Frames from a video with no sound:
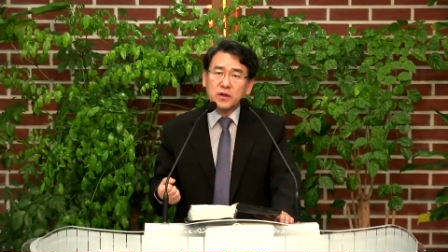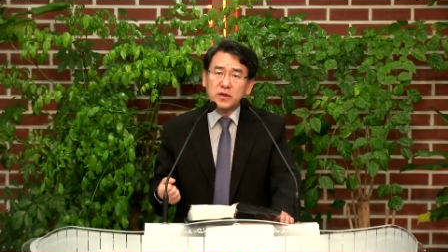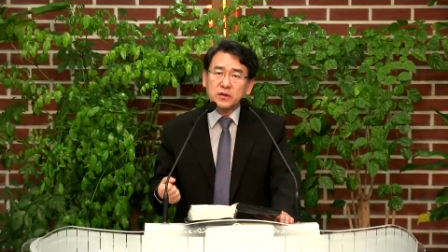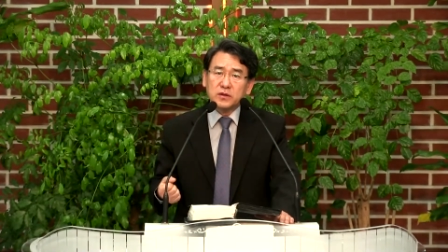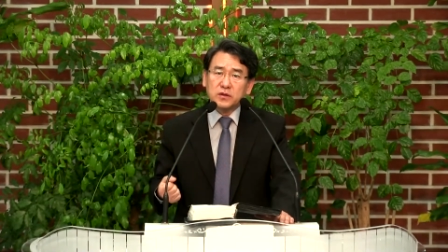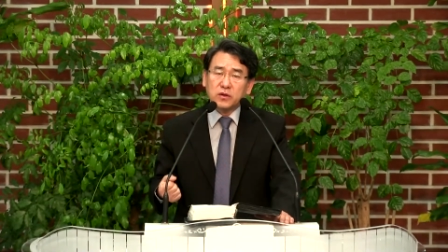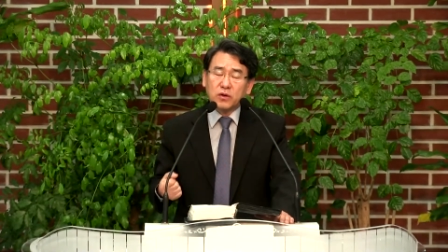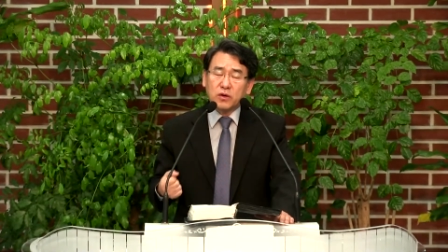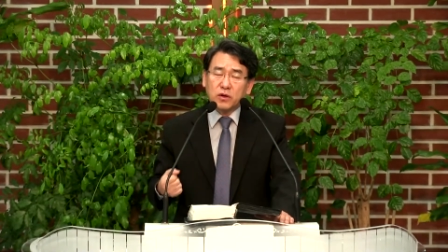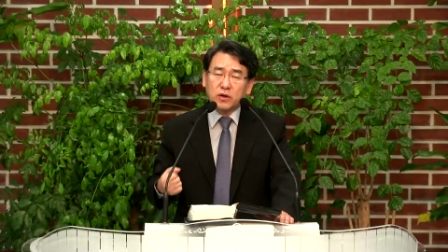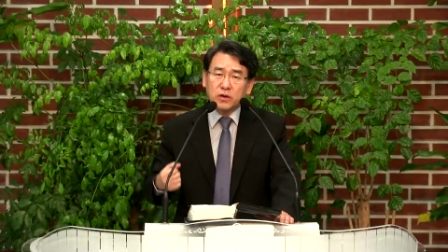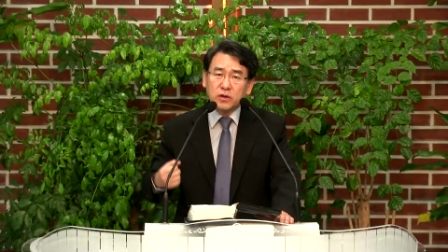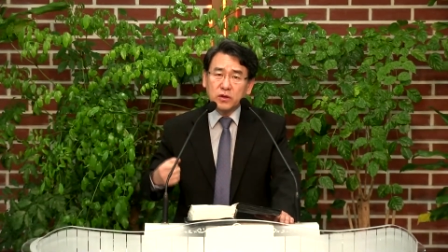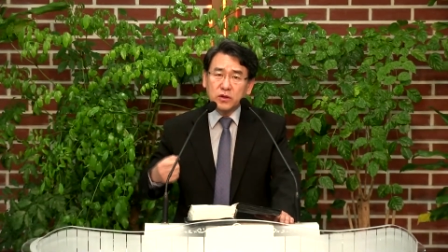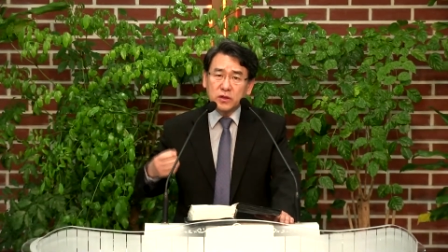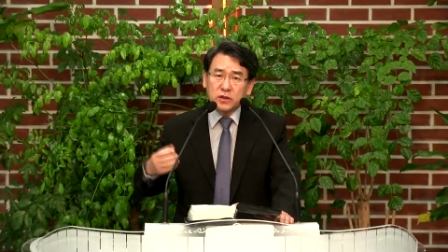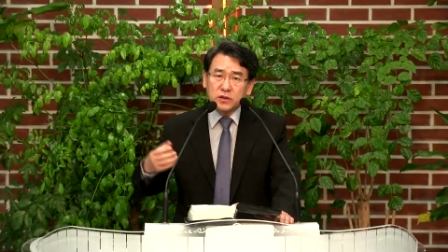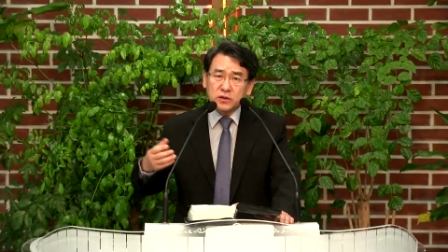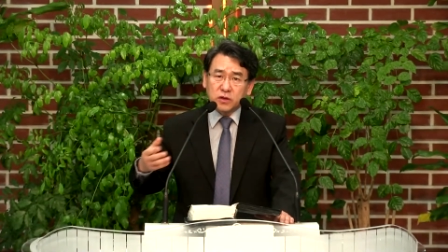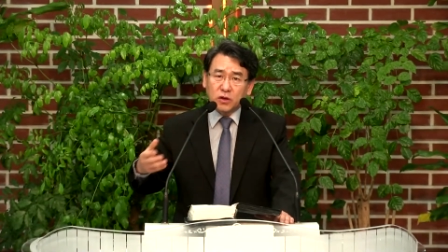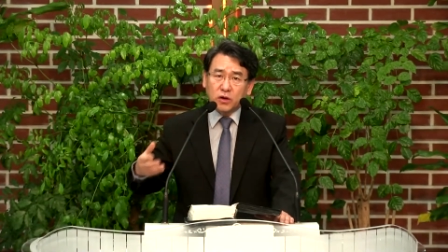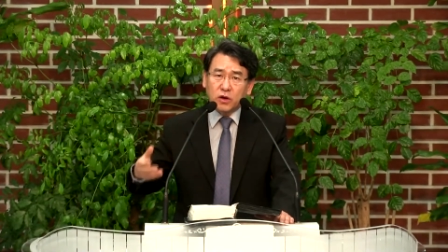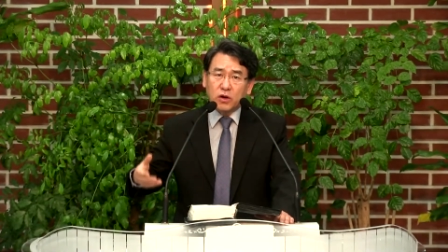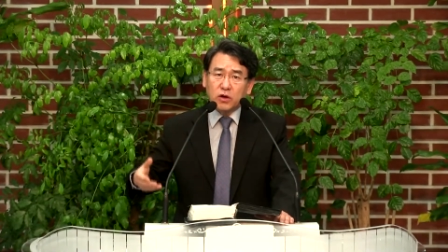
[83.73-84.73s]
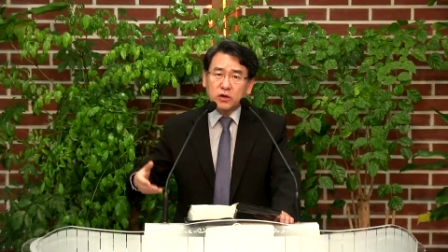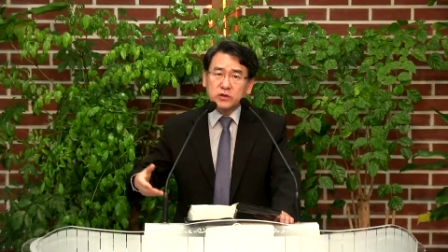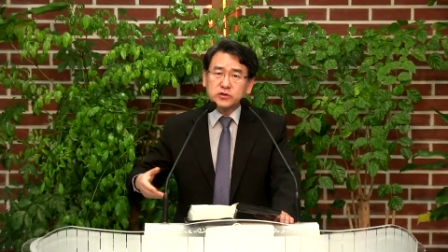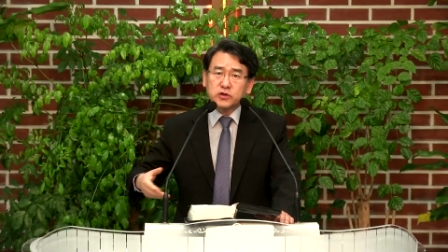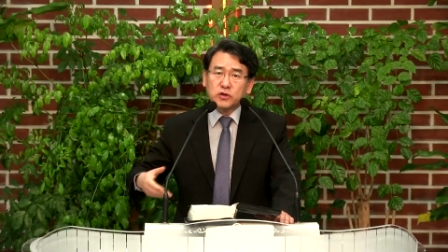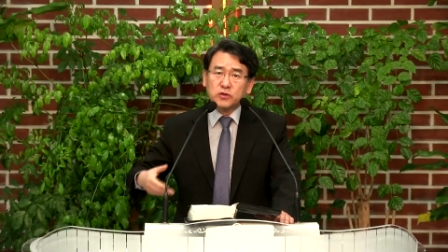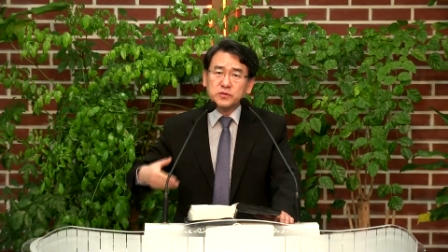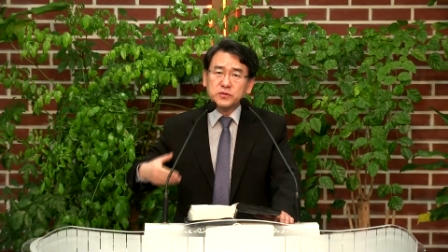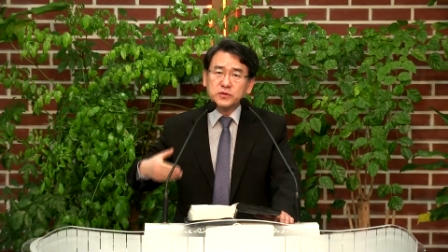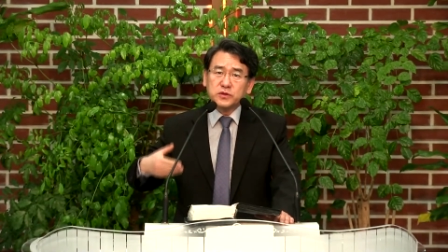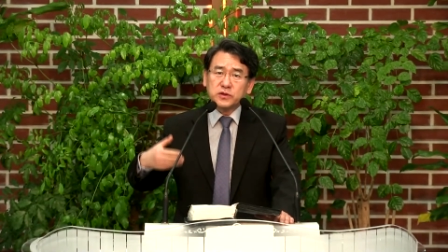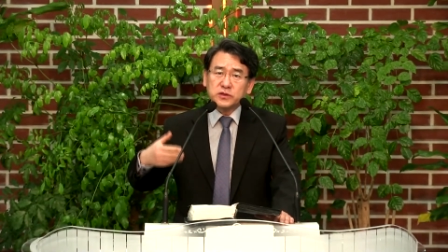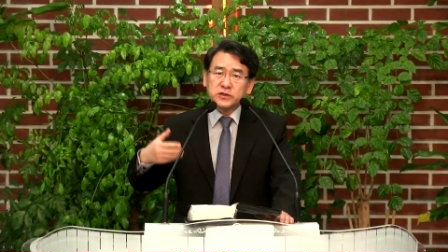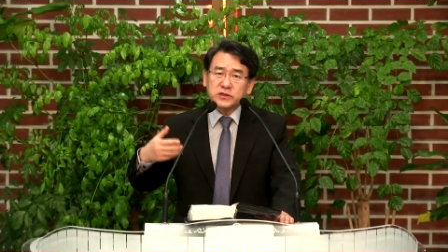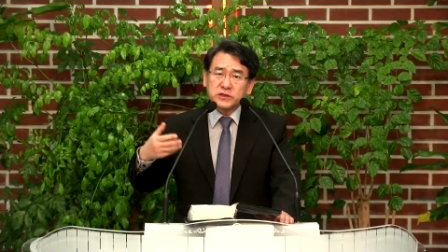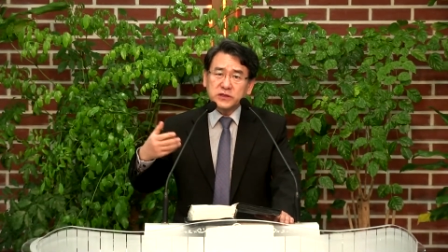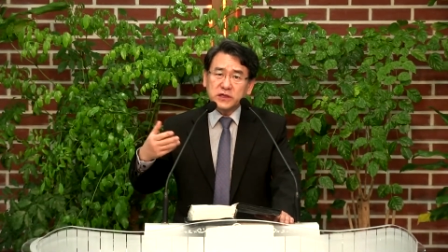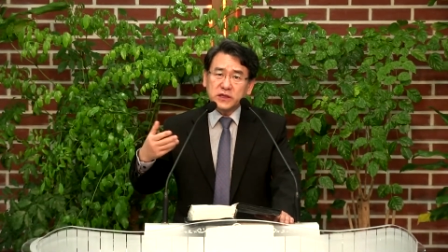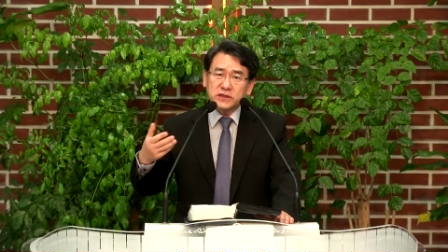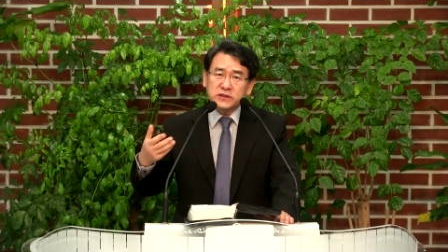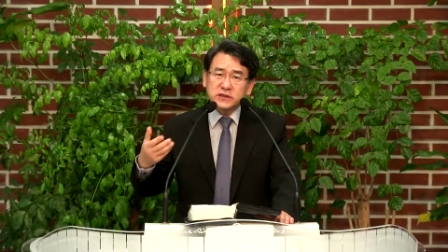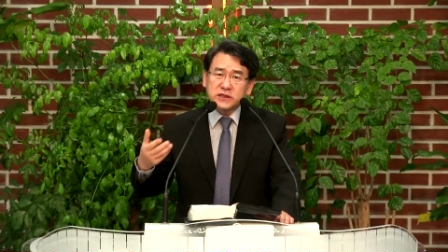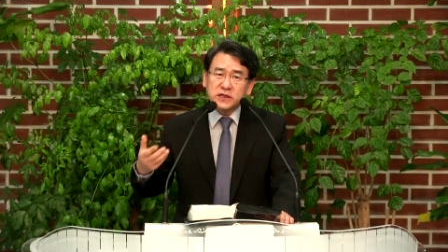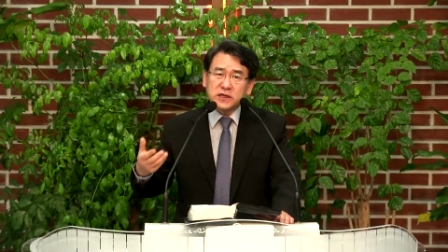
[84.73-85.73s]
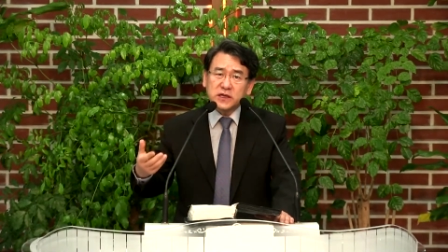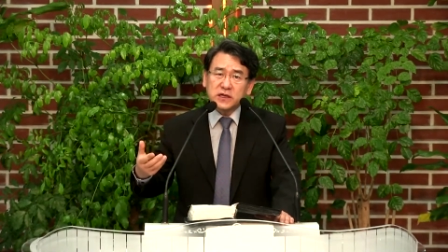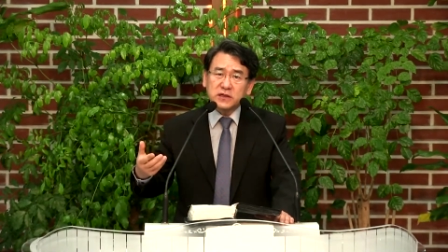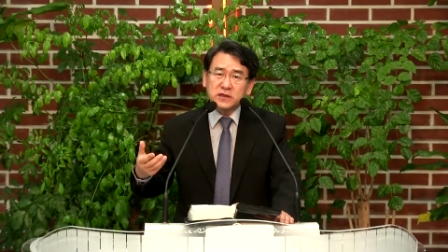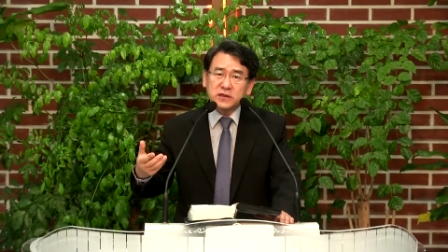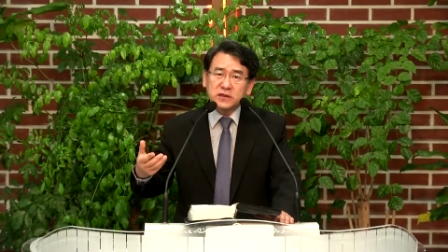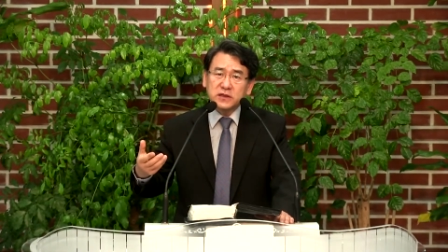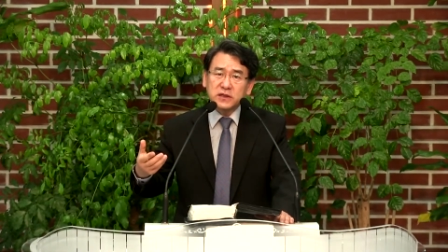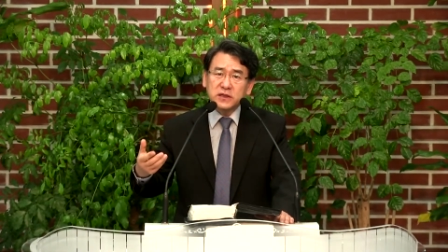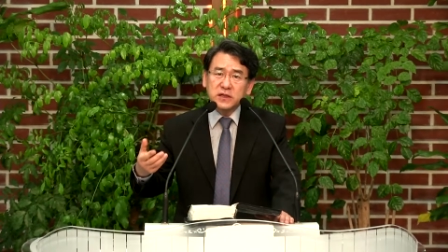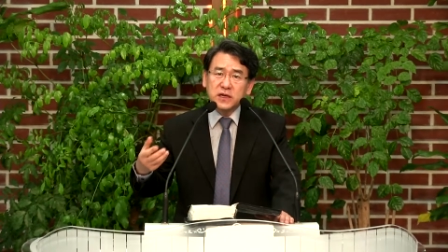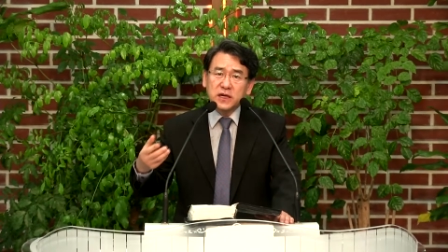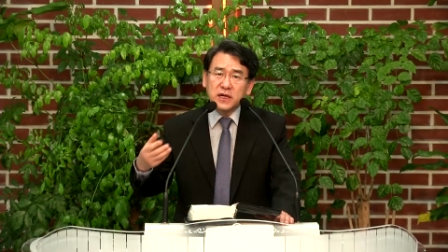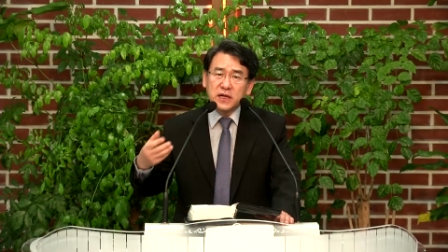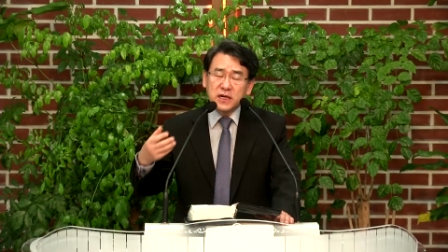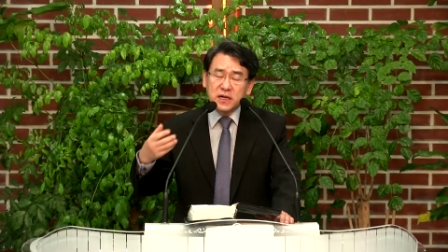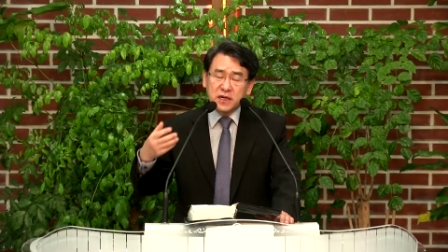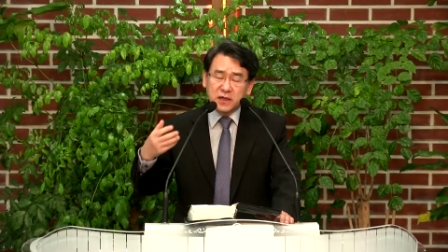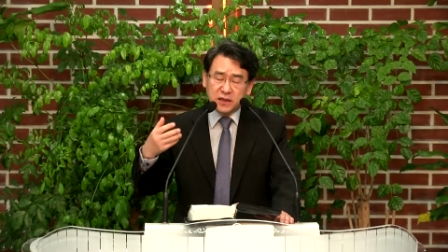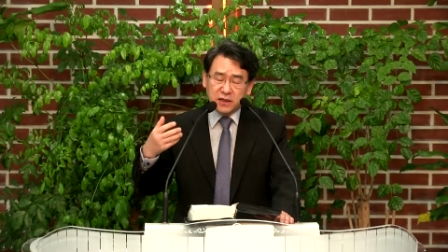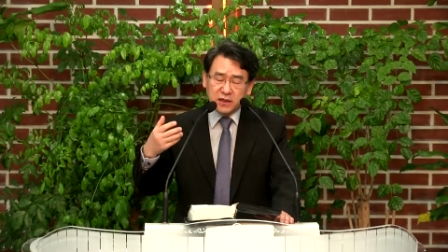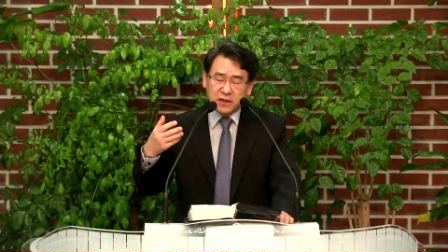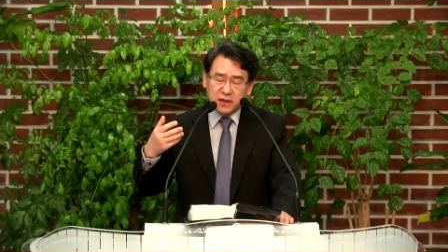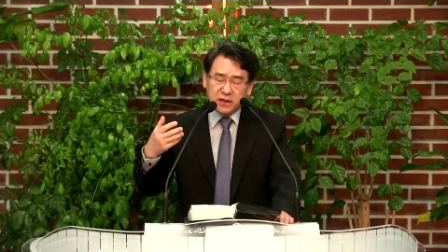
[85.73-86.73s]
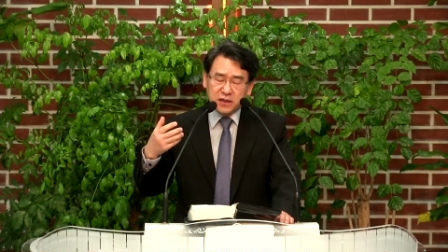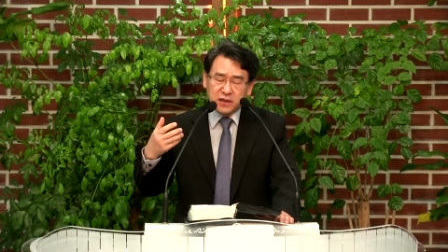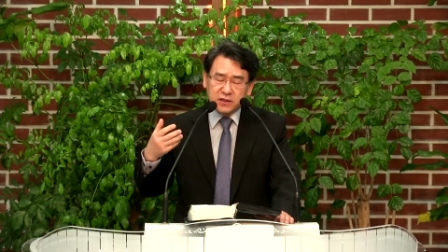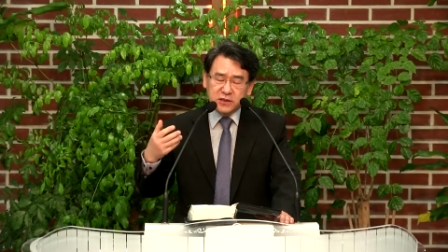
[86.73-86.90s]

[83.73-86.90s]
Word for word: 또 더 좀더 더 신앙생활을 어,